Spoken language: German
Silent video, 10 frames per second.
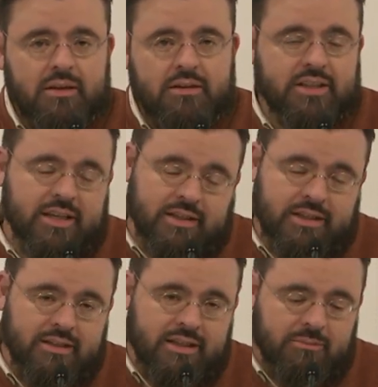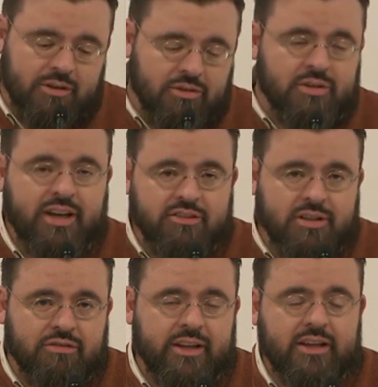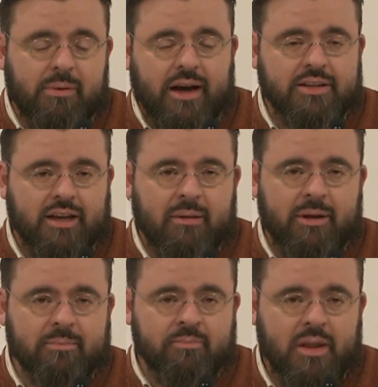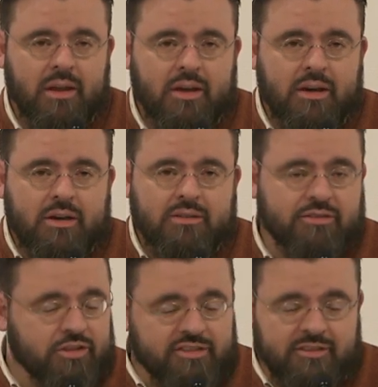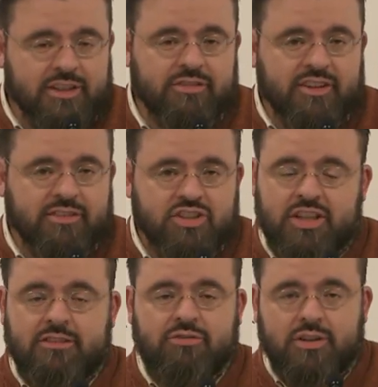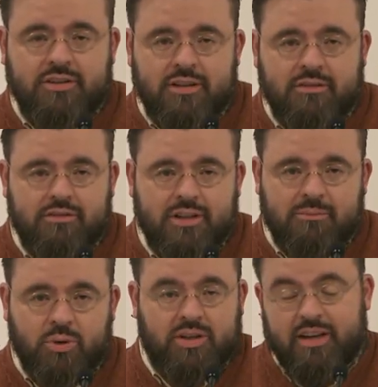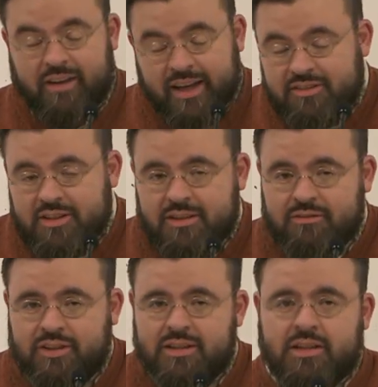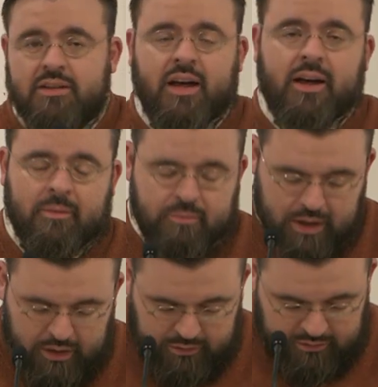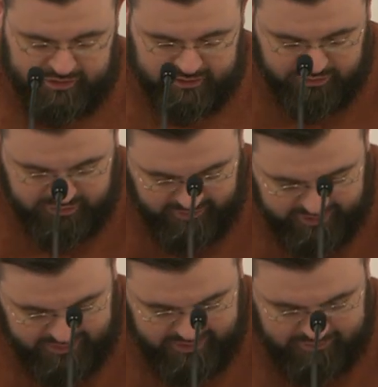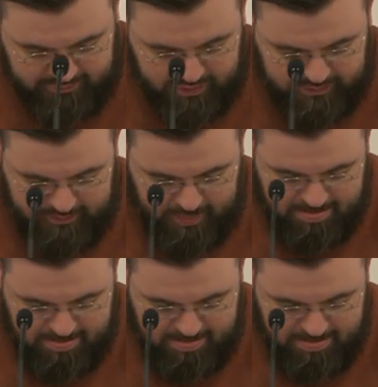diejenigen, die im Gesundheits- oder Pflegebereich arbeiten. Sie wissen nicht, was geschehen wird, in, möglicherweise in wenigen Tagen und wie es für sie weitergehen wird.